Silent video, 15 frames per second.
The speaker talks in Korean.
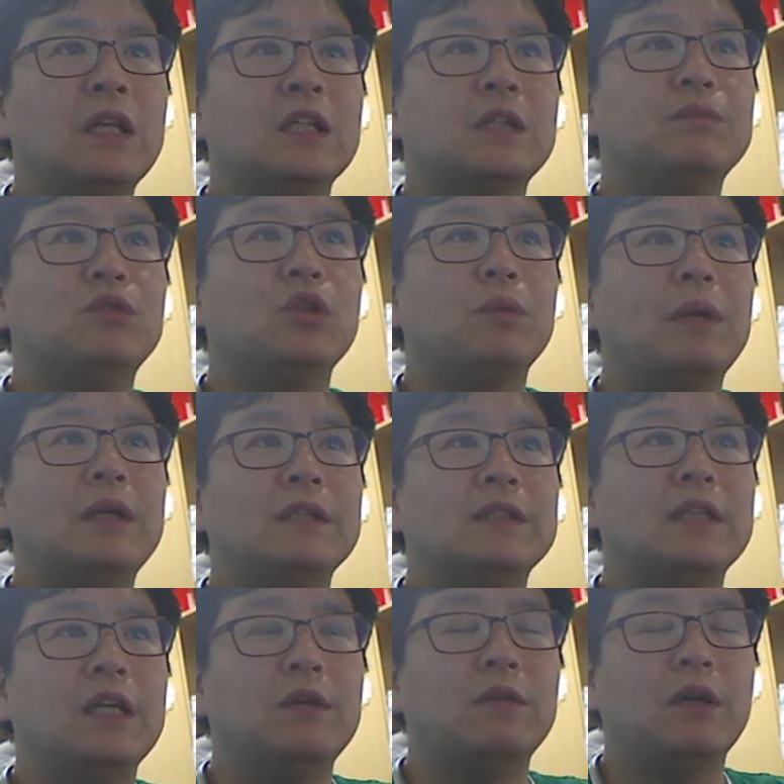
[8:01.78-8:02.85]
금속판을
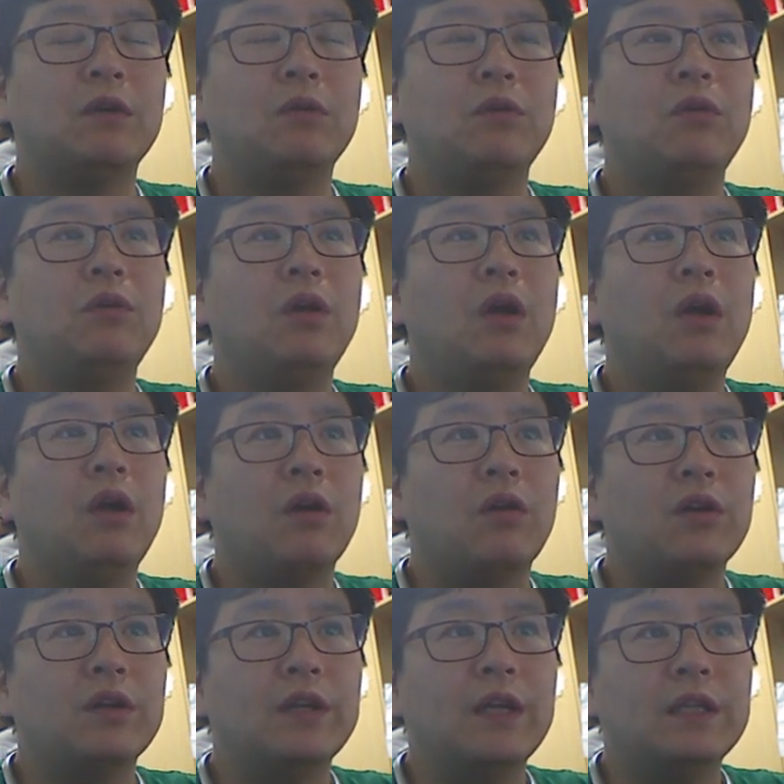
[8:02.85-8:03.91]
사용하고
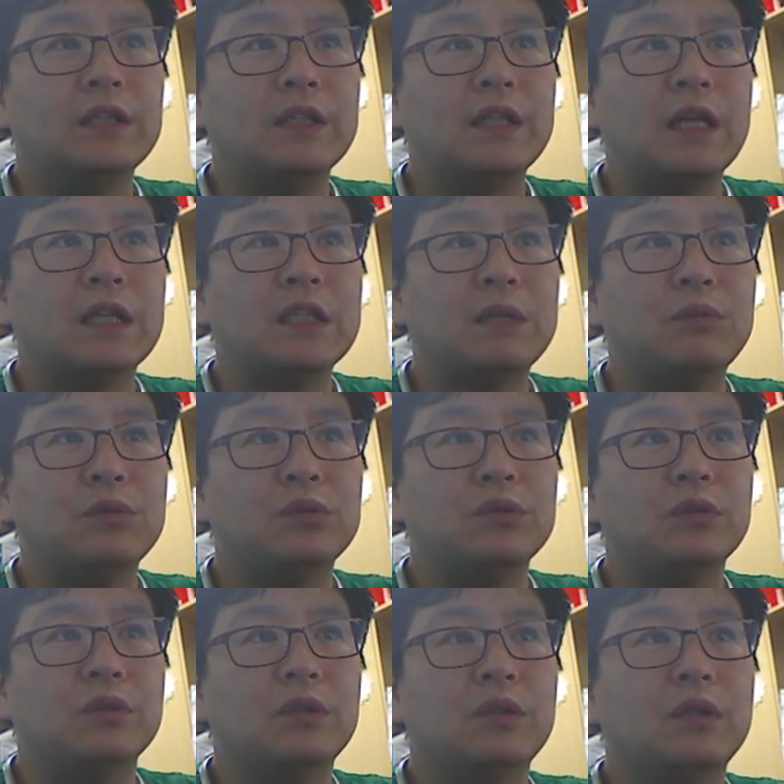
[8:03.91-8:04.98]
거기에 이제
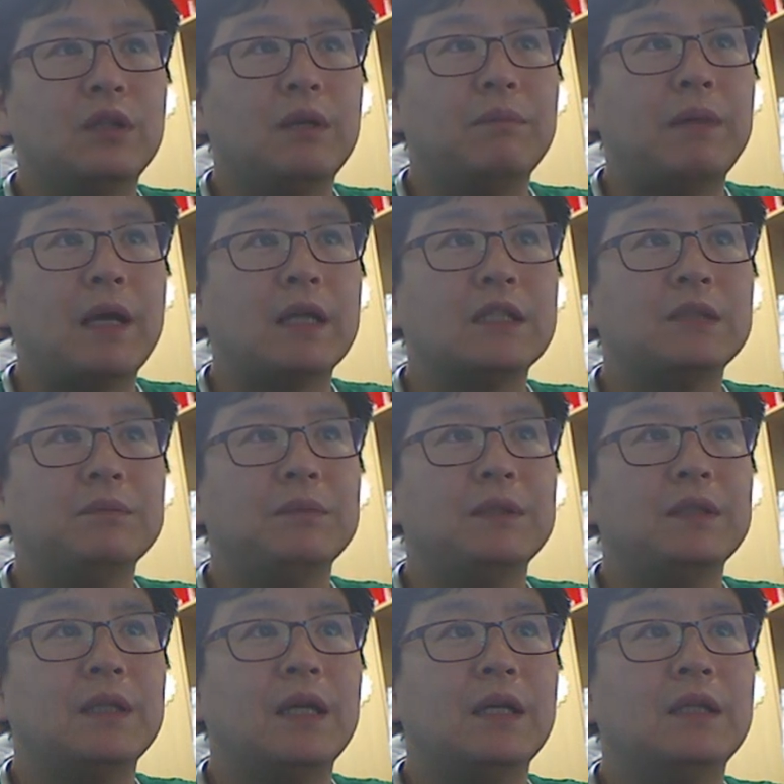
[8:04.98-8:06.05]
나사못을
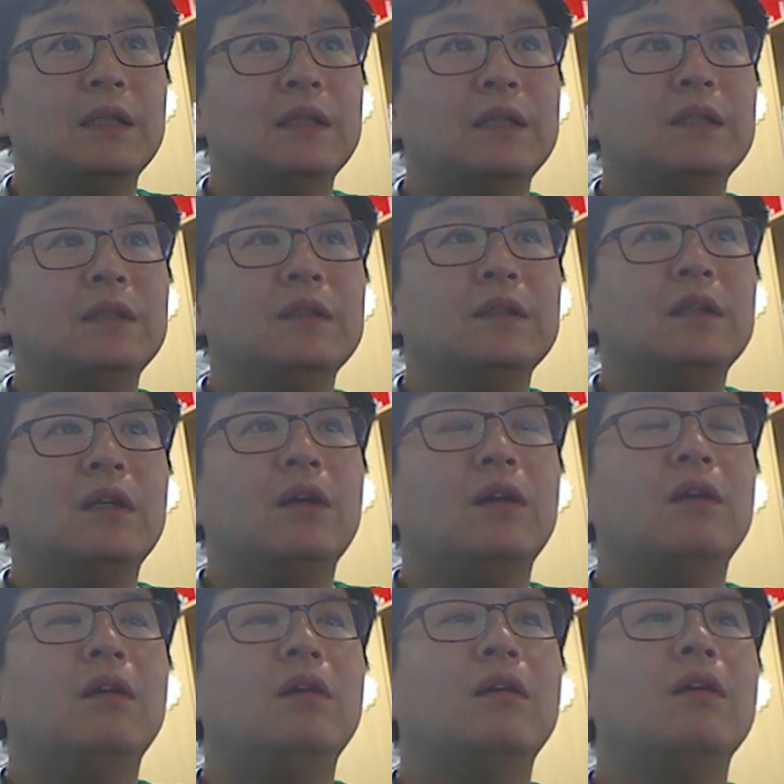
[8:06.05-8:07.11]
박습니다.
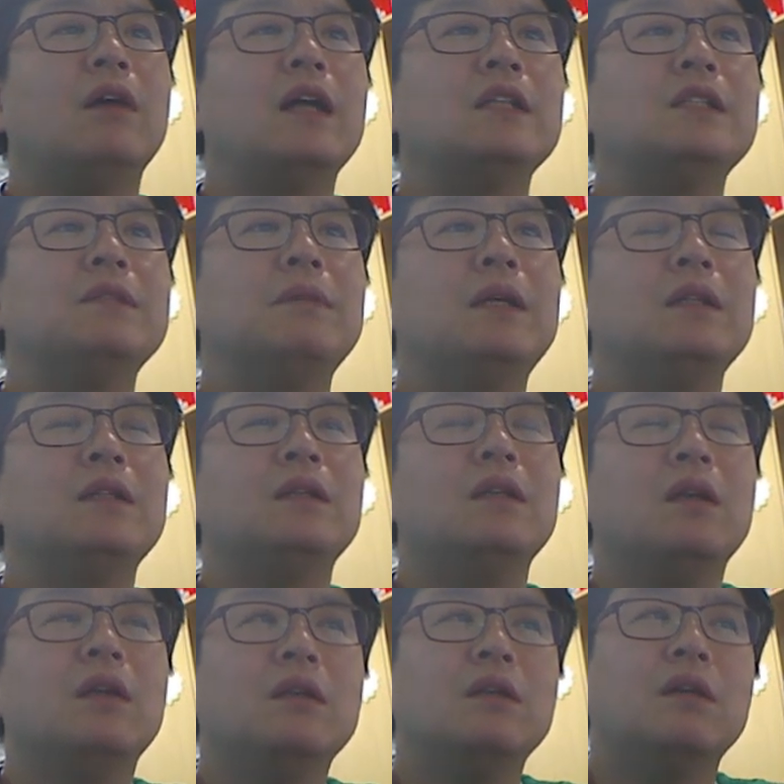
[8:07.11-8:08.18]
어, 하지만
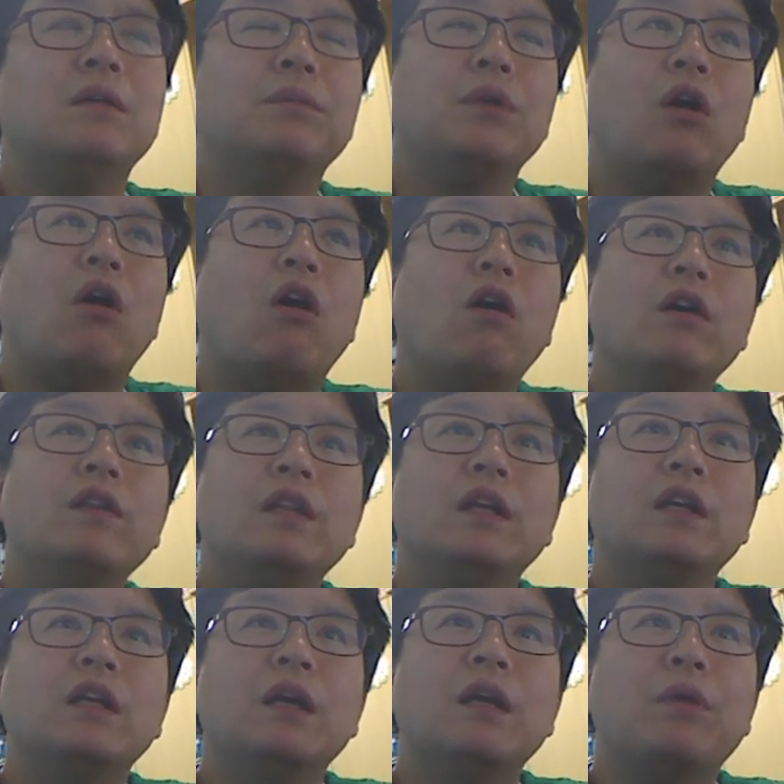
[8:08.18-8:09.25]

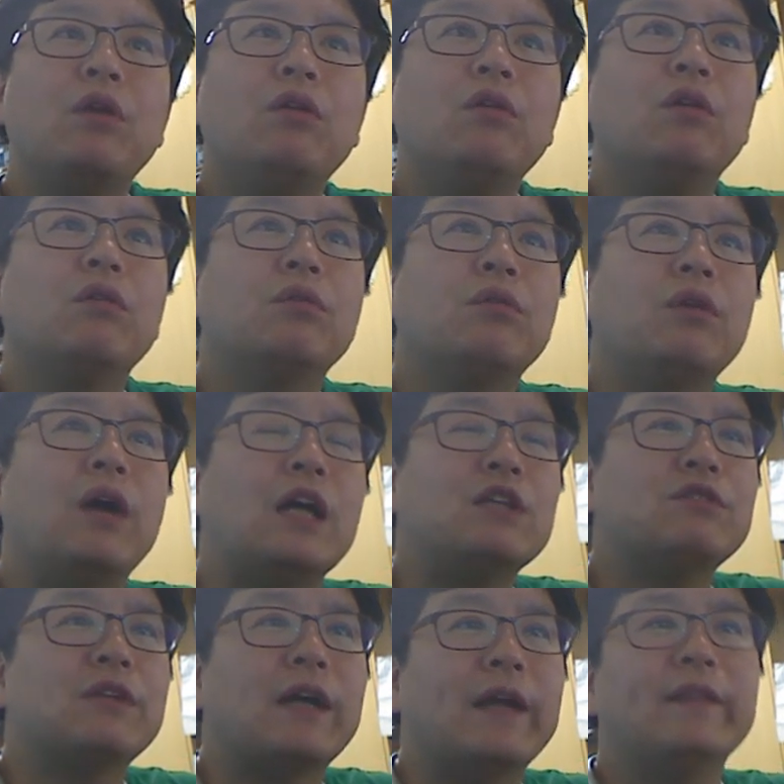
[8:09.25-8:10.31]
어긋난 게 별로 없고
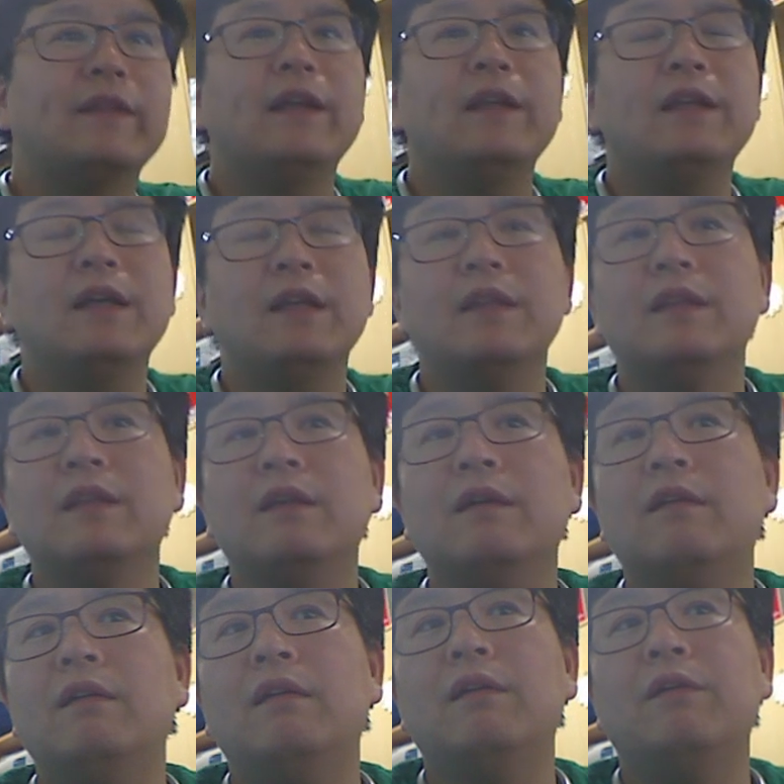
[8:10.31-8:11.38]
아주 간단한
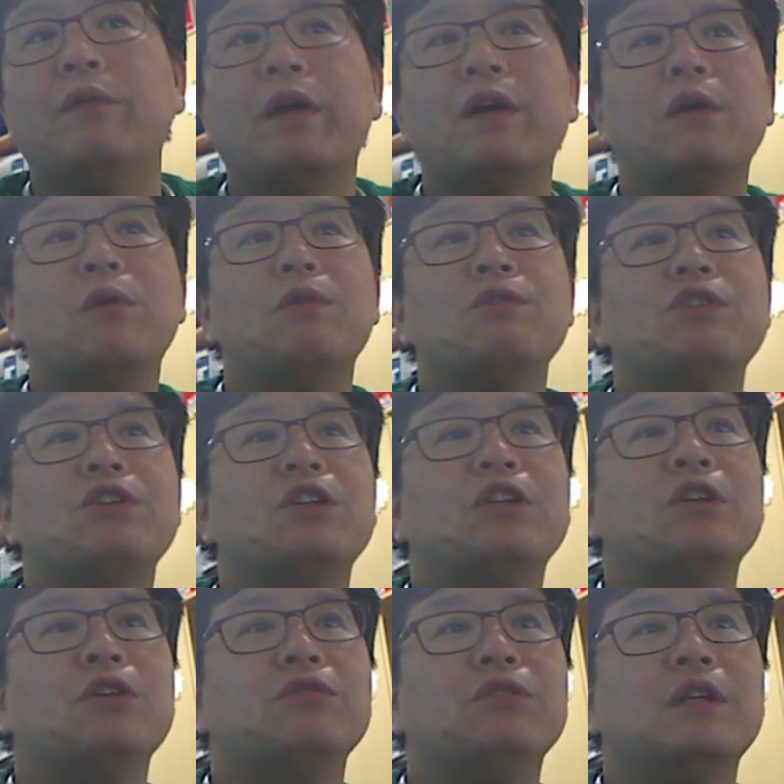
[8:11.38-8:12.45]
어, 외곽 골절의
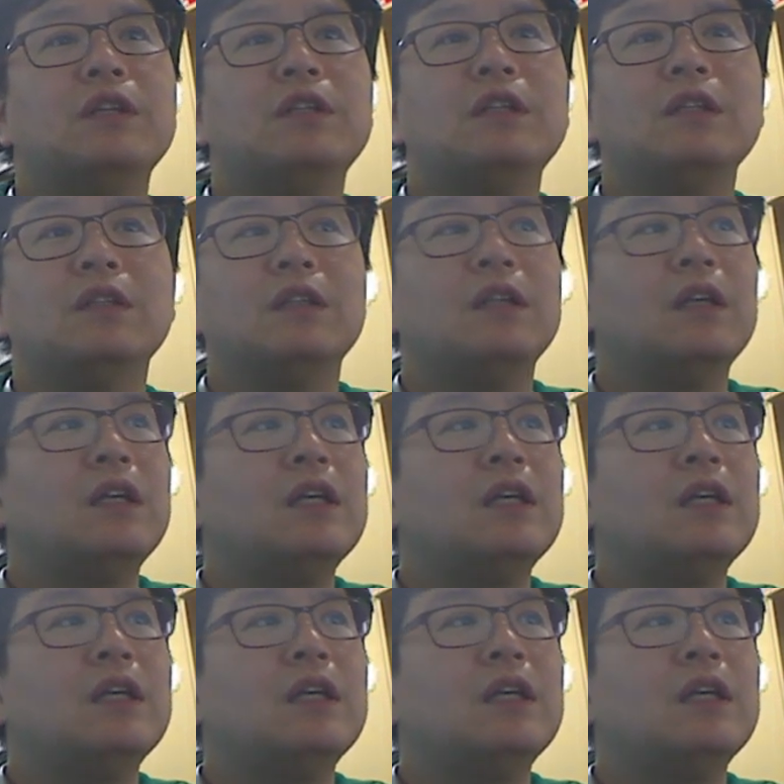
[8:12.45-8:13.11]
경우에는